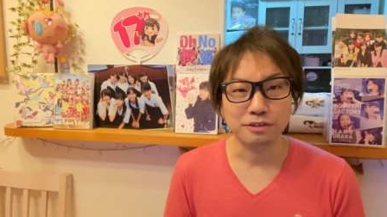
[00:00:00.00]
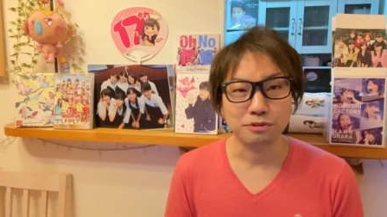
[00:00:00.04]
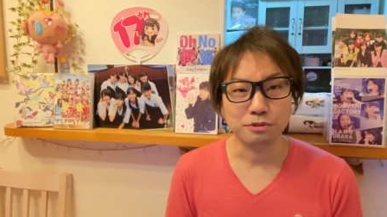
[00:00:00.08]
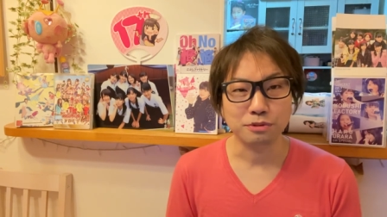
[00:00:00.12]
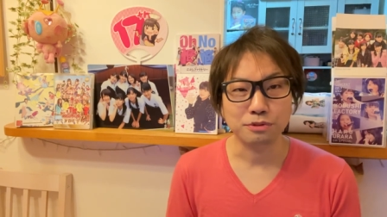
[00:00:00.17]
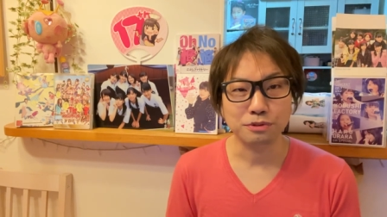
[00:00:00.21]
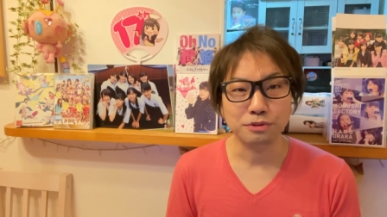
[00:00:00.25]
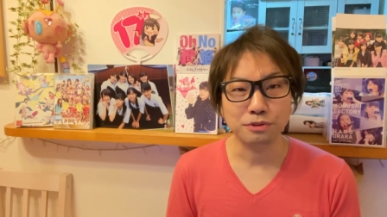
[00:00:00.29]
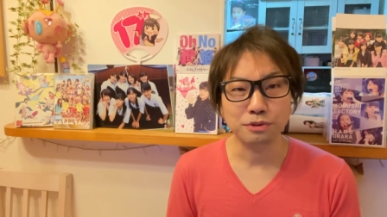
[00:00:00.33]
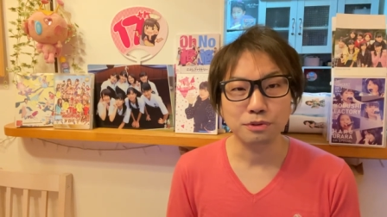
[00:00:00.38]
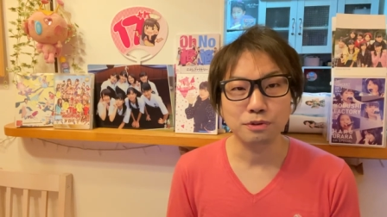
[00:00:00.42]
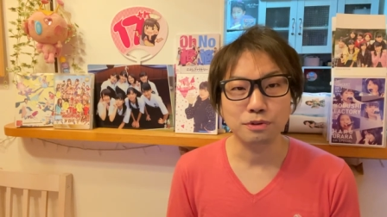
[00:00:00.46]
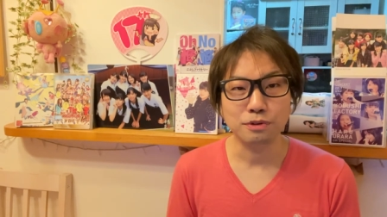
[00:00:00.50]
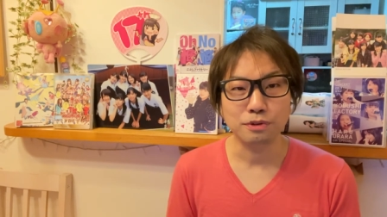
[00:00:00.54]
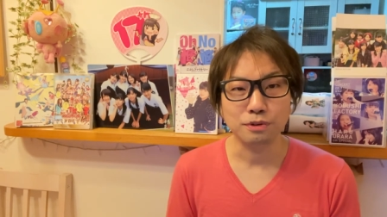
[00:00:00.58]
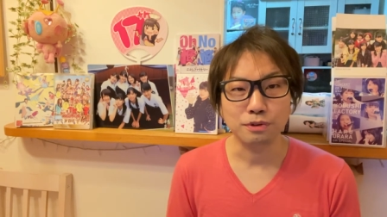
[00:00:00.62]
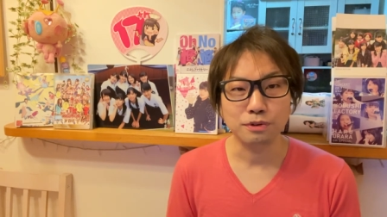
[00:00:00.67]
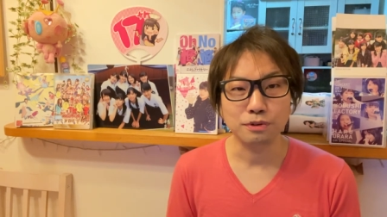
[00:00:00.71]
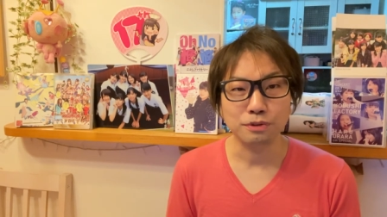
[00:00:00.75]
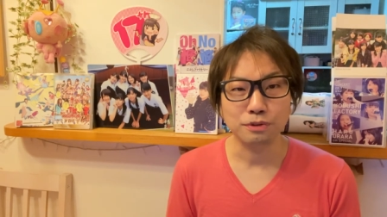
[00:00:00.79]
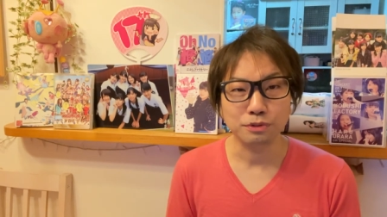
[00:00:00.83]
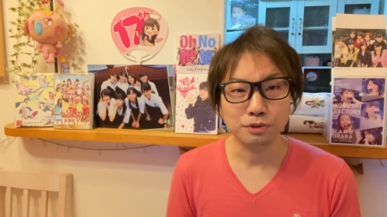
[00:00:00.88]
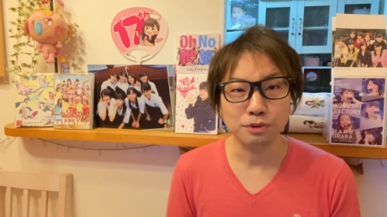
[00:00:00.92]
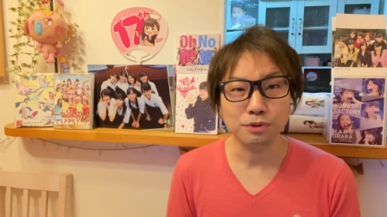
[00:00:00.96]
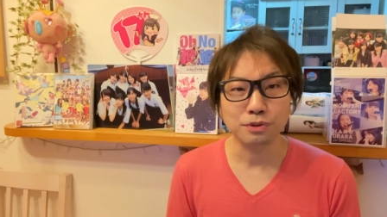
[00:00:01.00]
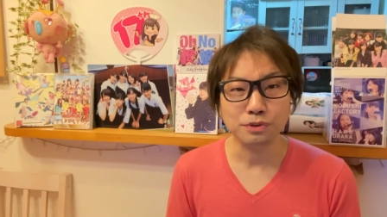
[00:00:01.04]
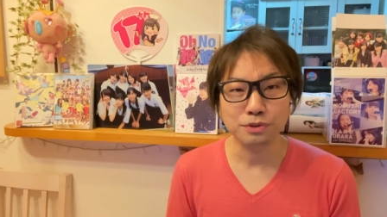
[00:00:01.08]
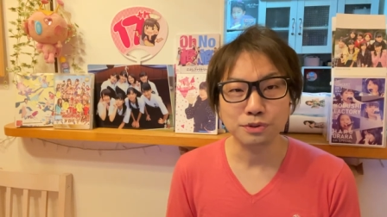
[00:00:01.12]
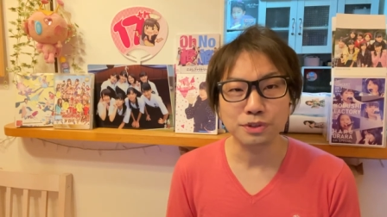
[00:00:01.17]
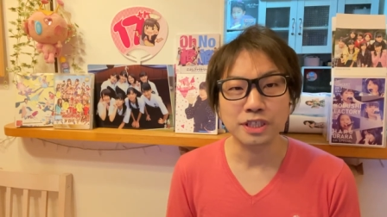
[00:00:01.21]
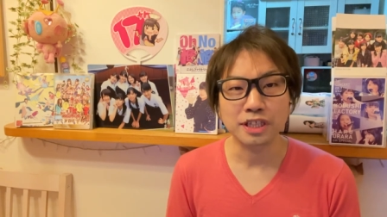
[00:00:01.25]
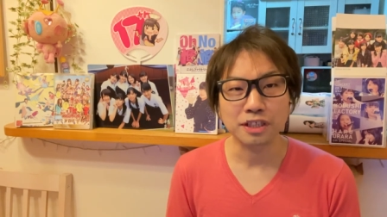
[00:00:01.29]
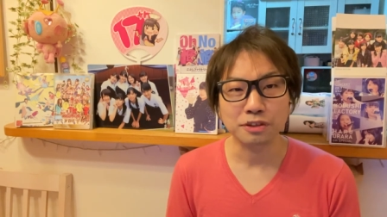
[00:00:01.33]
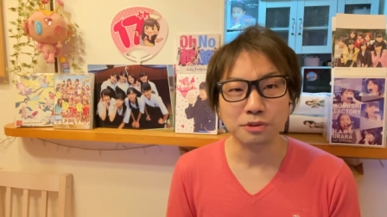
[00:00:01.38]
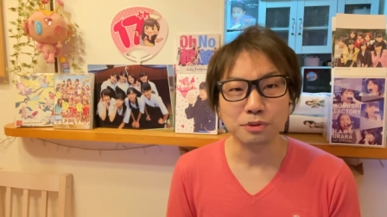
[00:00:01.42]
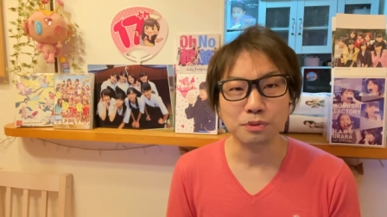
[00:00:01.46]
と今日どういう
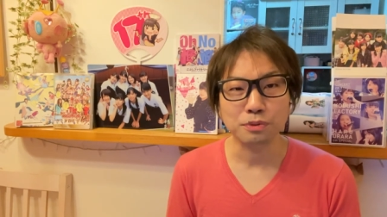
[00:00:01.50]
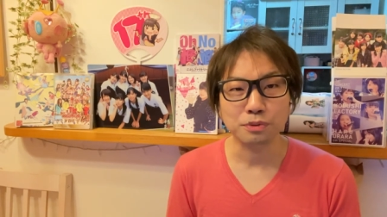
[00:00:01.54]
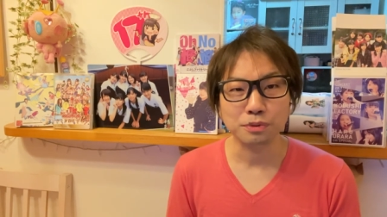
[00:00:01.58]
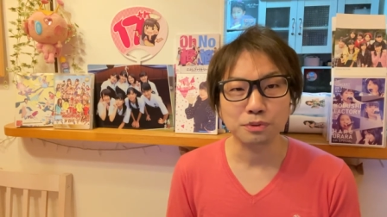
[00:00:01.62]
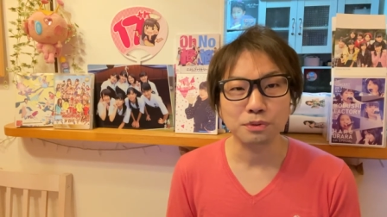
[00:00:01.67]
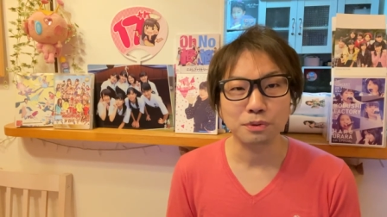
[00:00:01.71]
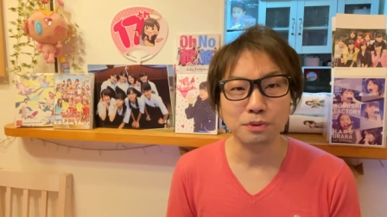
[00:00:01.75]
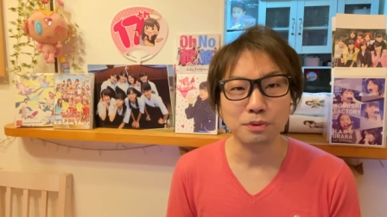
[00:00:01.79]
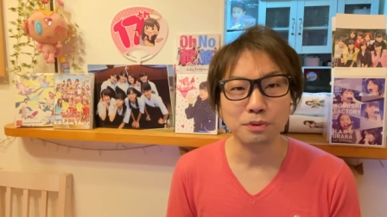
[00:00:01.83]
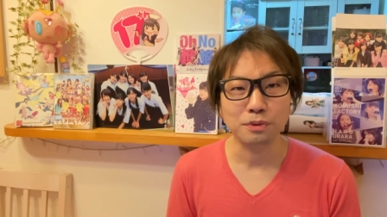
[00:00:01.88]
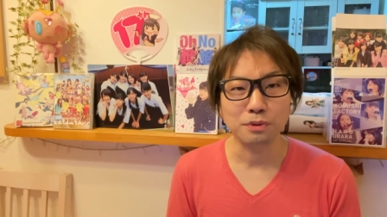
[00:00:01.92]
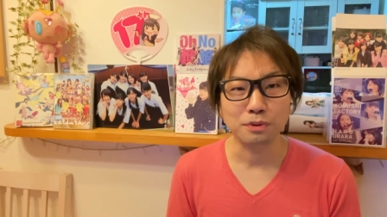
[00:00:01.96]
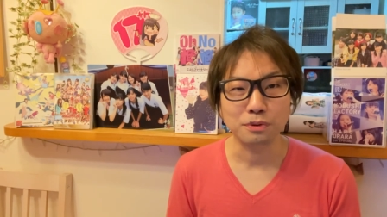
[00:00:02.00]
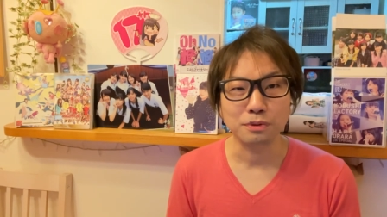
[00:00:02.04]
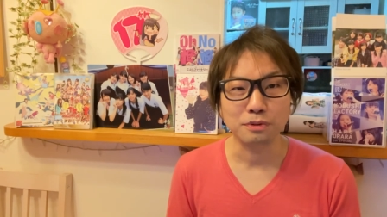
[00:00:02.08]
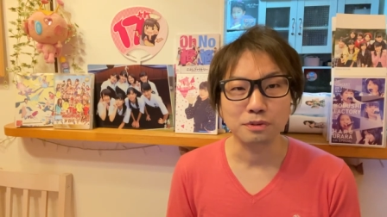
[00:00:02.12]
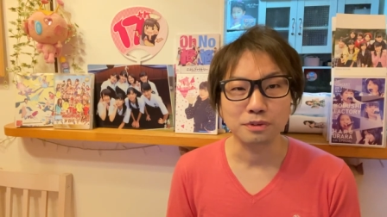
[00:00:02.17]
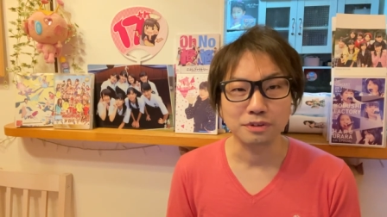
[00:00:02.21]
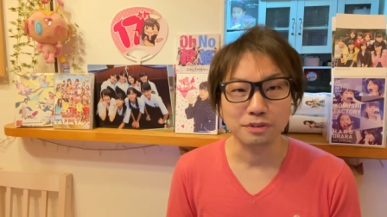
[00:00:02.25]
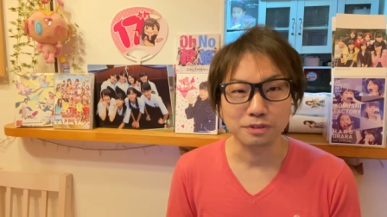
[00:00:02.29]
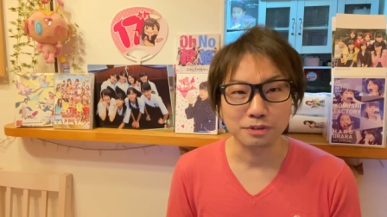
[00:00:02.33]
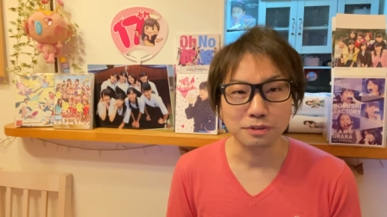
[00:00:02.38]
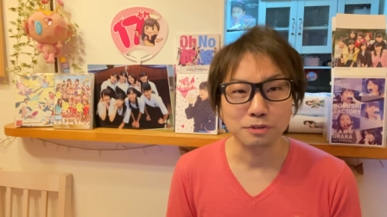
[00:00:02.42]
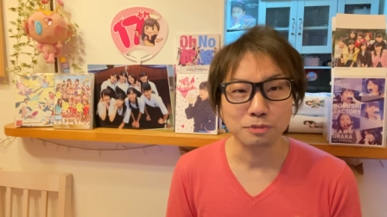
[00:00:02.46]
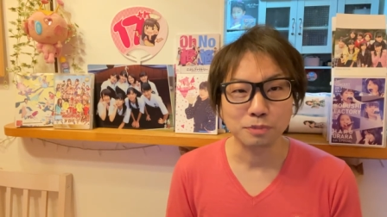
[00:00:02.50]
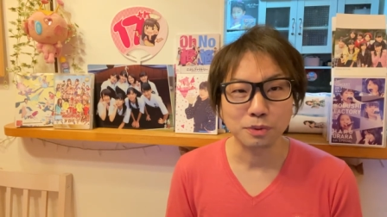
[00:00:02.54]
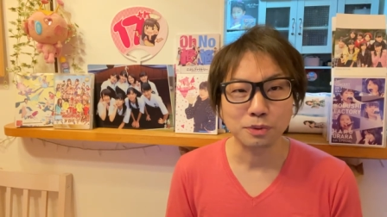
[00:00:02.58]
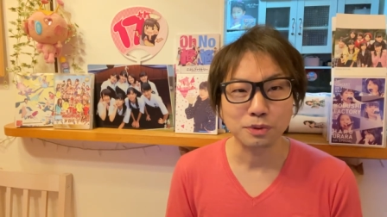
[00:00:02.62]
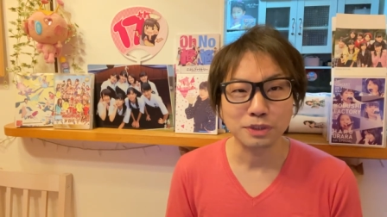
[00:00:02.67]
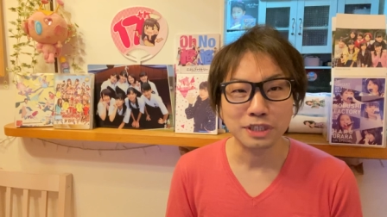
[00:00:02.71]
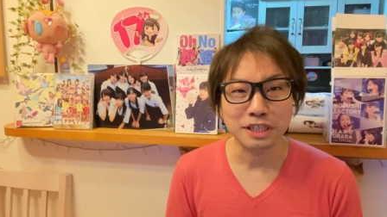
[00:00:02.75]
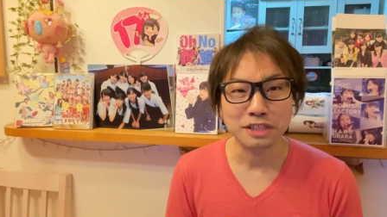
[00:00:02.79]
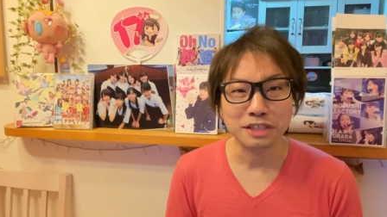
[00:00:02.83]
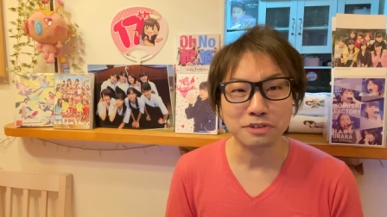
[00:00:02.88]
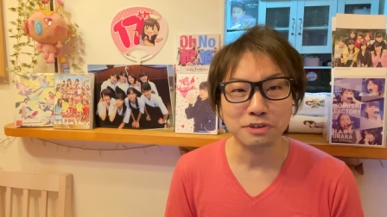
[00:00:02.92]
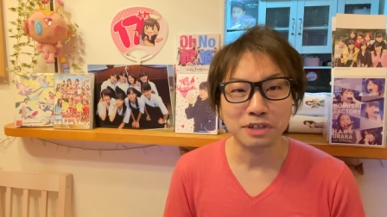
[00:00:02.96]
日かということを
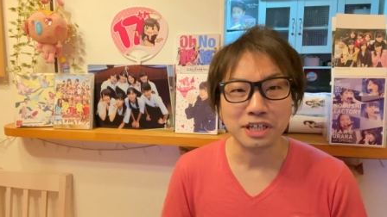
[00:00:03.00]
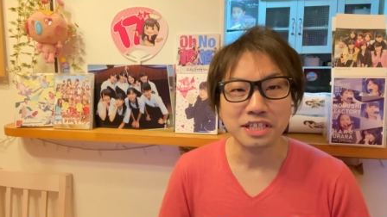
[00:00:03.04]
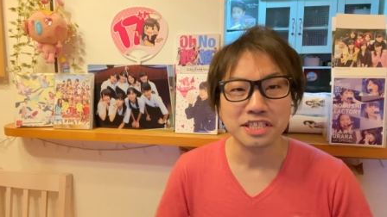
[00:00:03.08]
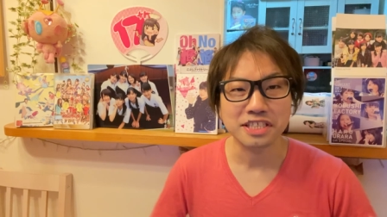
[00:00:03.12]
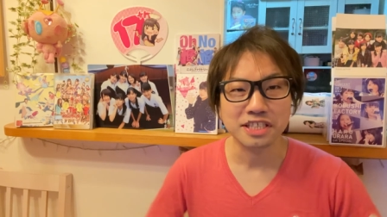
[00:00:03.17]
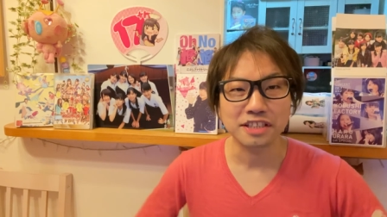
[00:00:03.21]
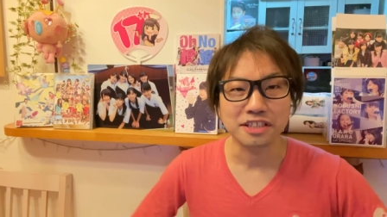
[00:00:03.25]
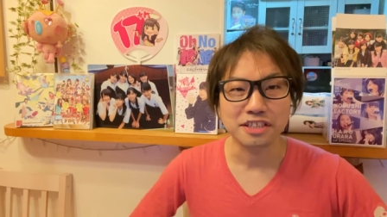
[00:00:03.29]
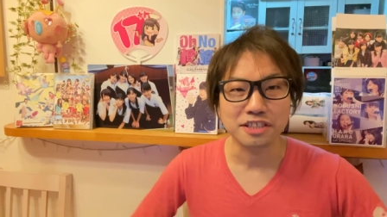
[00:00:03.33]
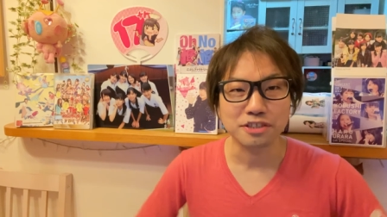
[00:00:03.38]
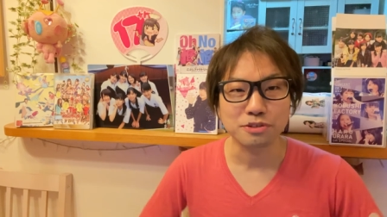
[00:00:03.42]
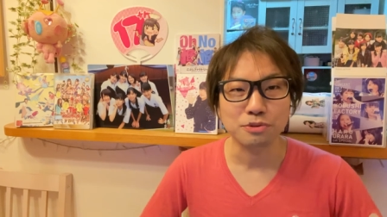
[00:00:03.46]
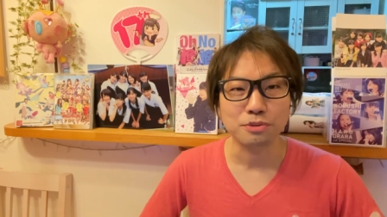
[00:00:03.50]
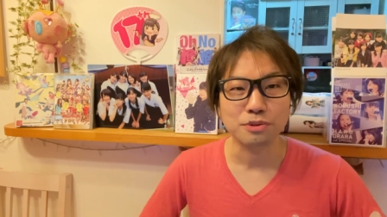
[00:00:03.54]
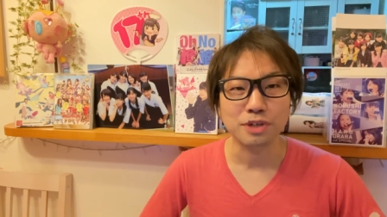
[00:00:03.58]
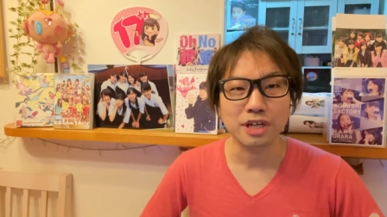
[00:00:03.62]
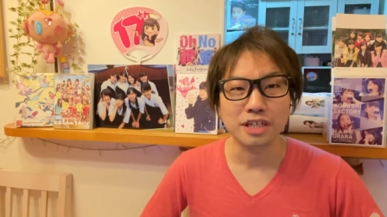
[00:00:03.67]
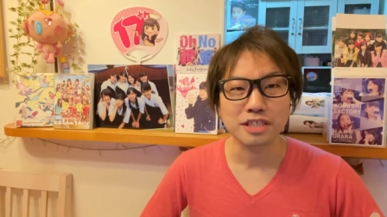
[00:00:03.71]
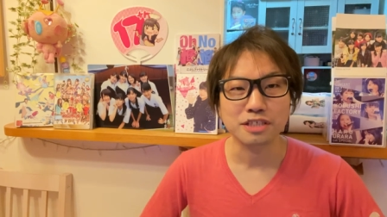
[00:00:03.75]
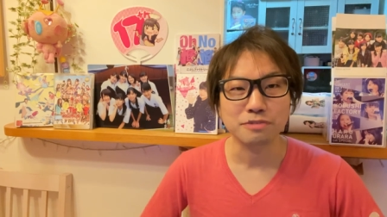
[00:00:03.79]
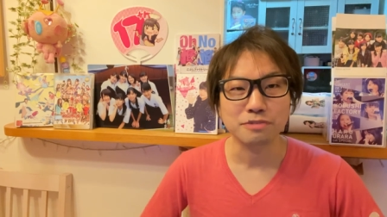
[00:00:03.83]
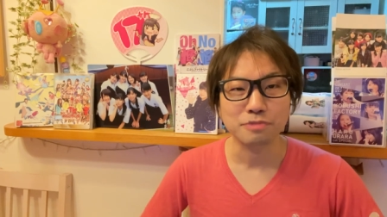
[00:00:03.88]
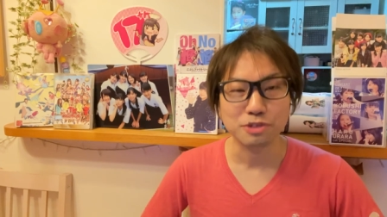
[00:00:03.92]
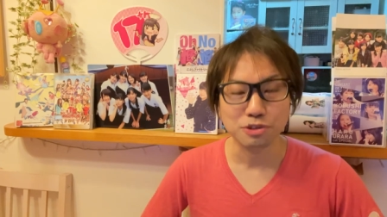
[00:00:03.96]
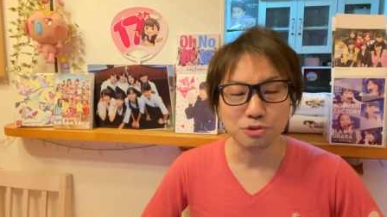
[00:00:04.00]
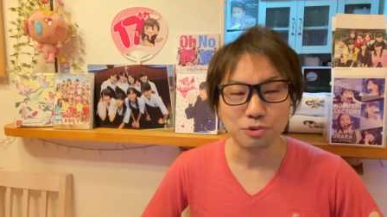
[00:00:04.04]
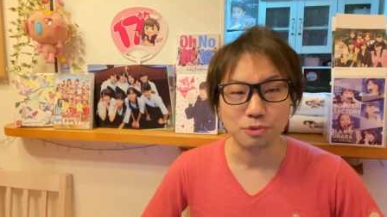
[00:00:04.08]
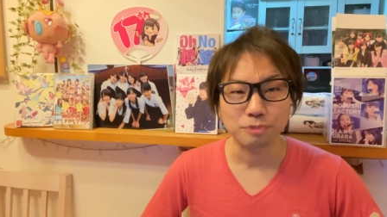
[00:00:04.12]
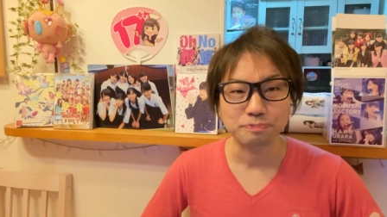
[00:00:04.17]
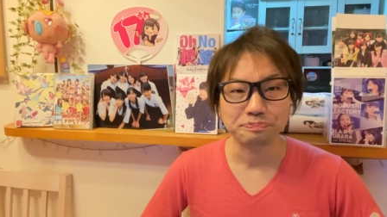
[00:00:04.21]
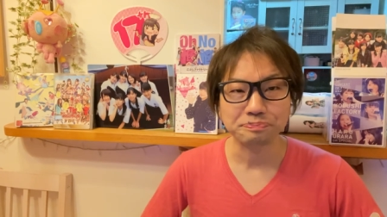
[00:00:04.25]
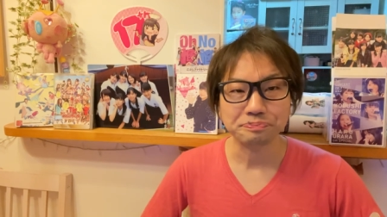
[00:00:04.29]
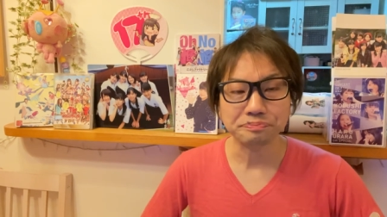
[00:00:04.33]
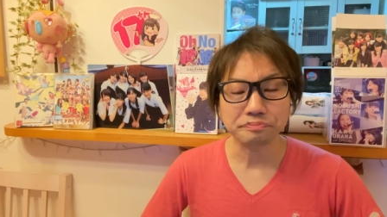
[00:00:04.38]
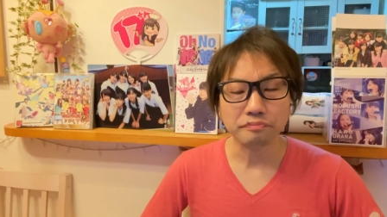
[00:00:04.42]
僕なりの価値観で紹介しましょう。